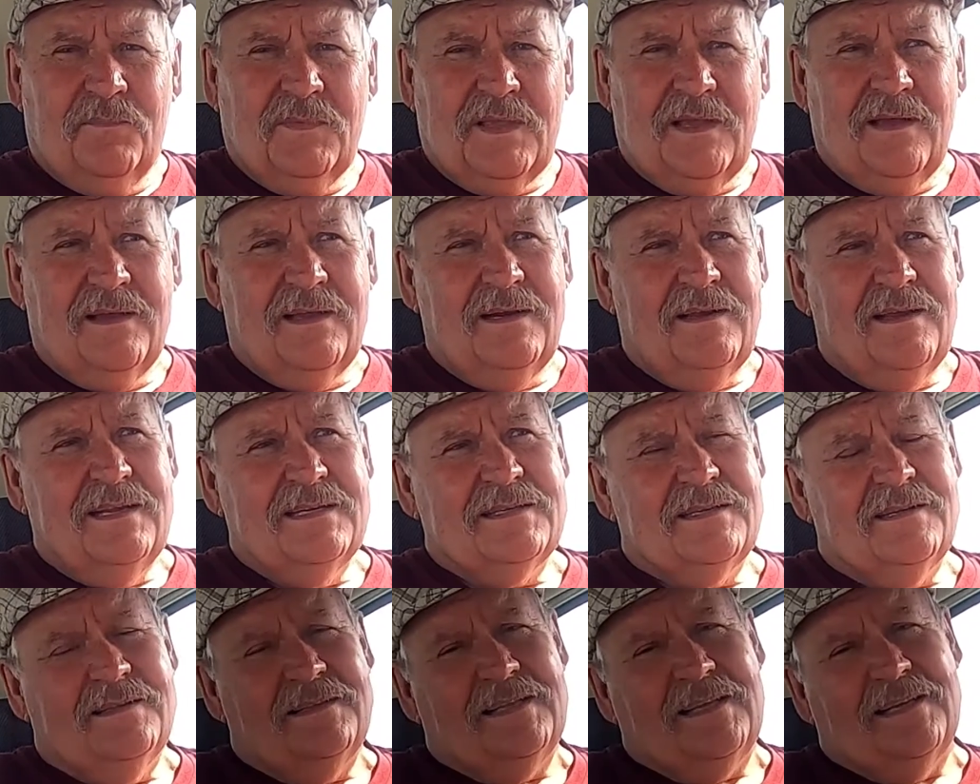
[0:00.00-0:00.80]
как
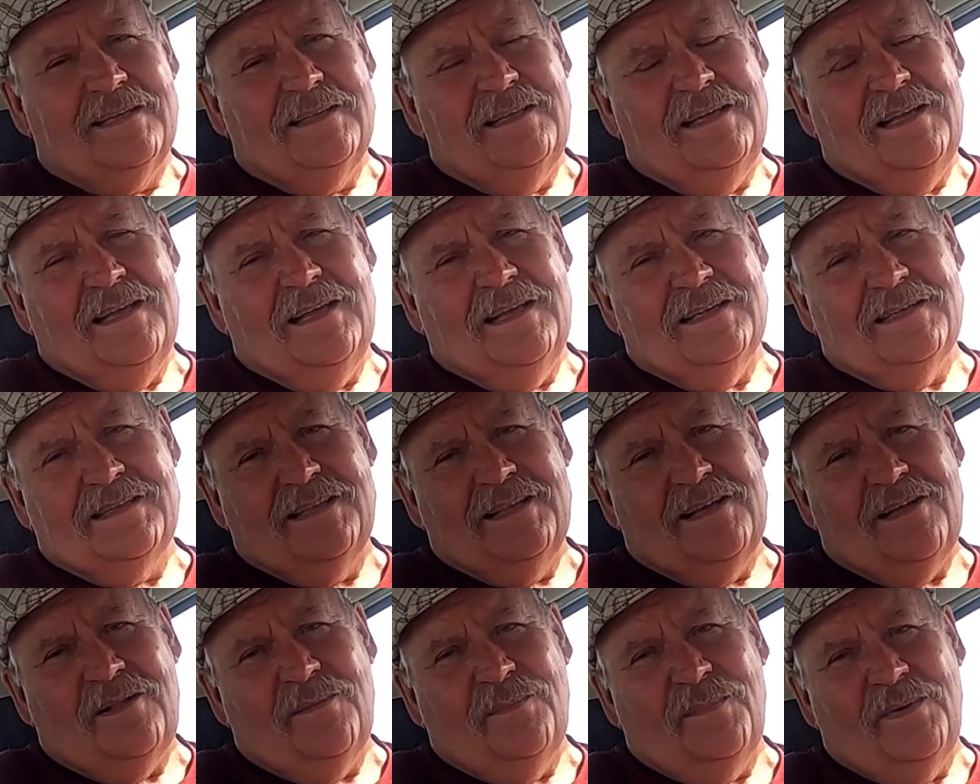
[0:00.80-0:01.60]
раз тогда
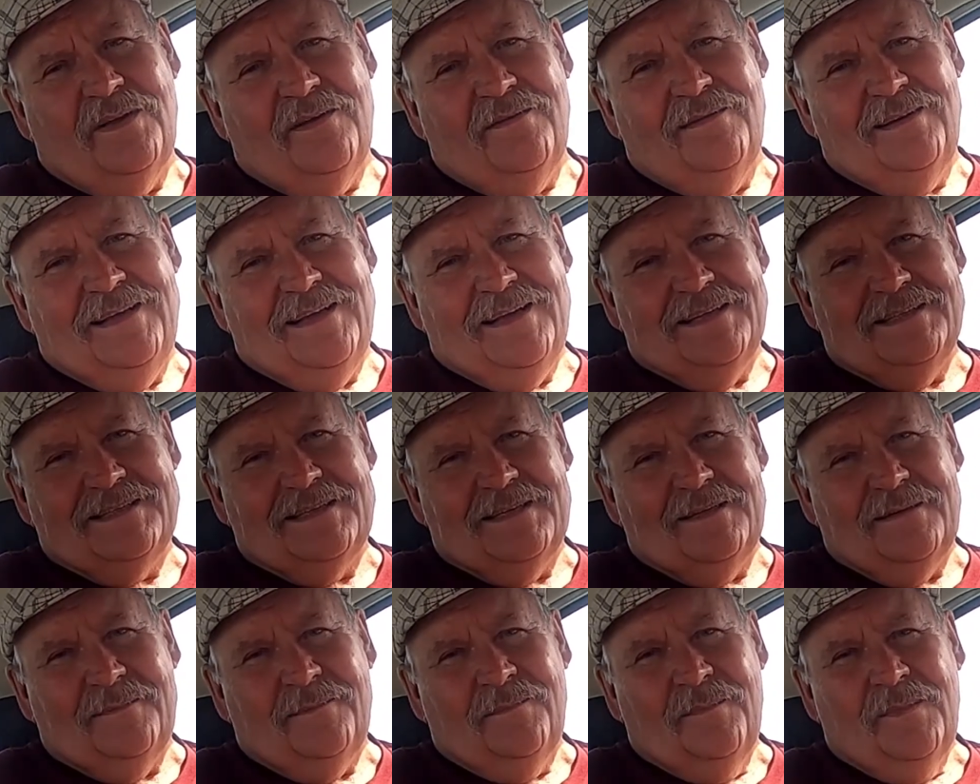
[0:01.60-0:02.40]
стал
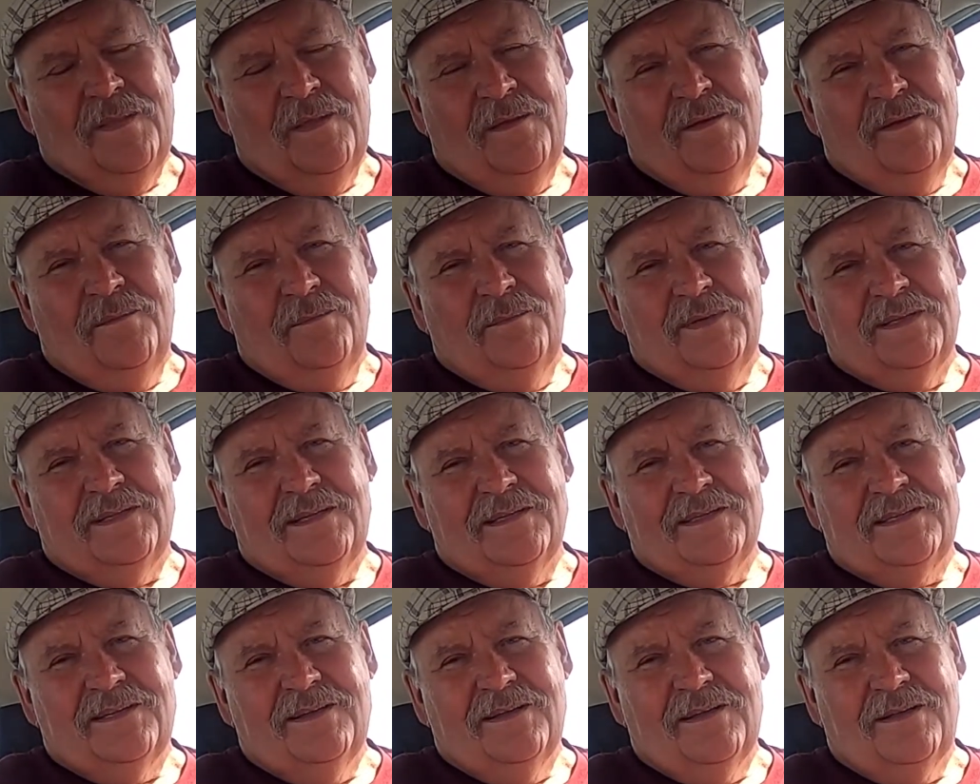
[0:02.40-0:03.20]
появляться
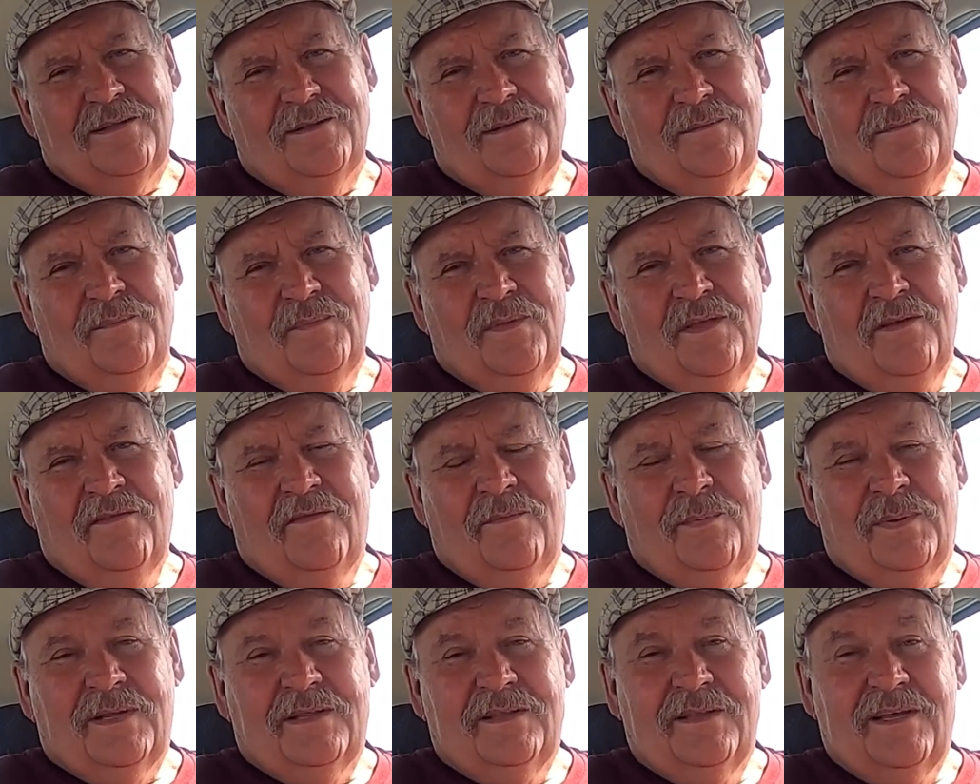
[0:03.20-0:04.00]
мотоцикл
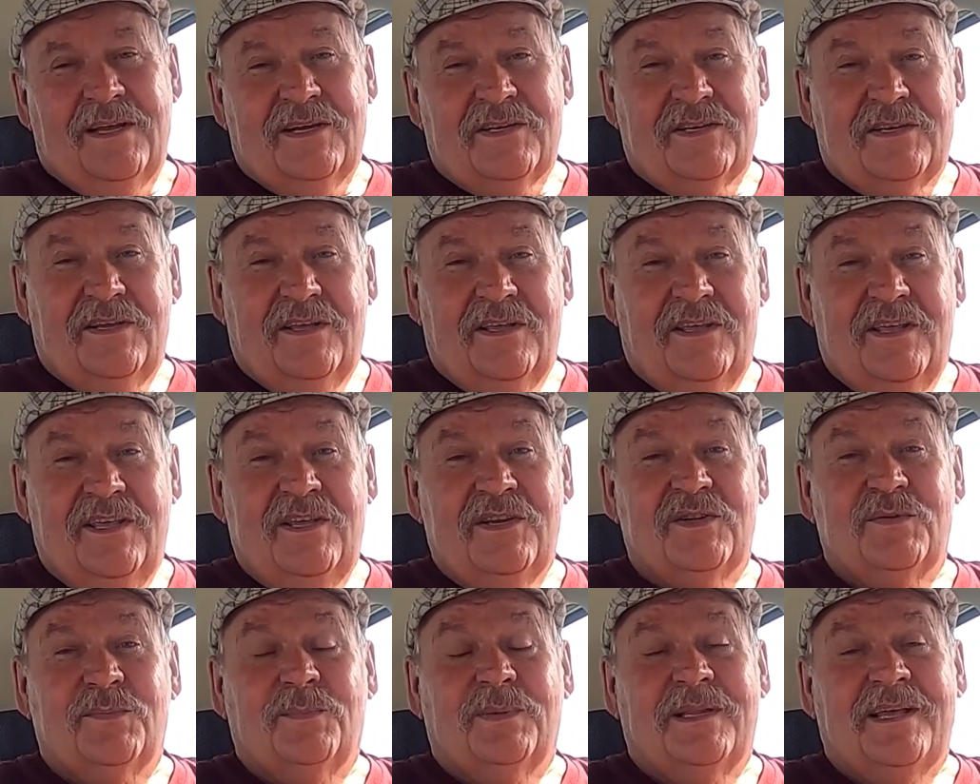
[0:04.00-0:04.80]
продаже
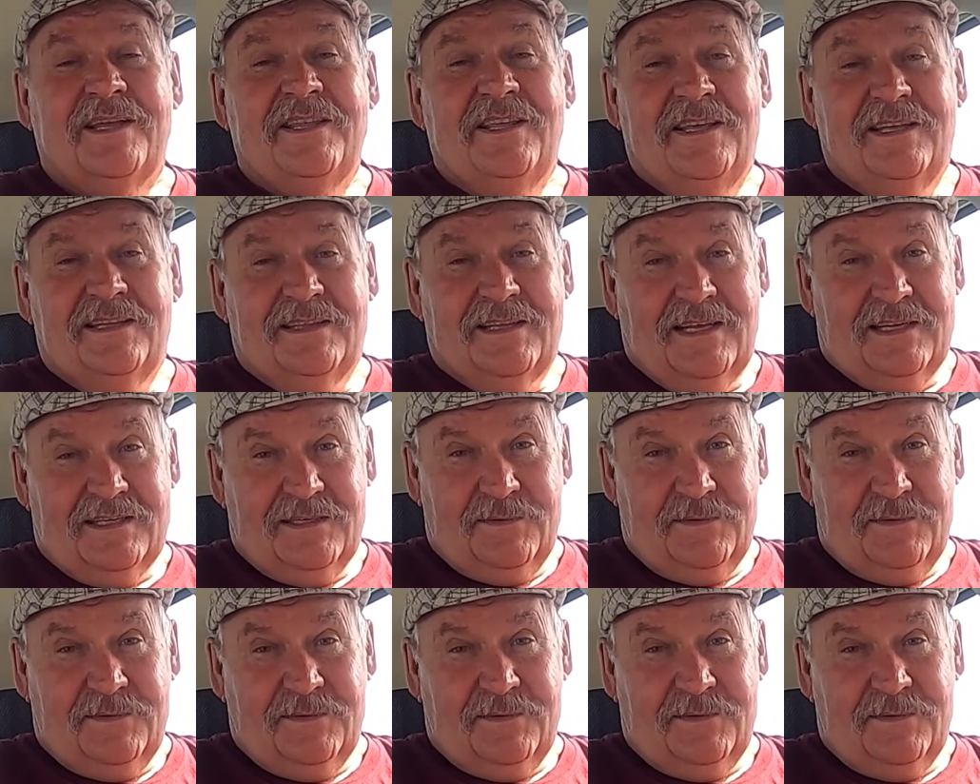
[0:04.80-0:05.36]
Иж Планета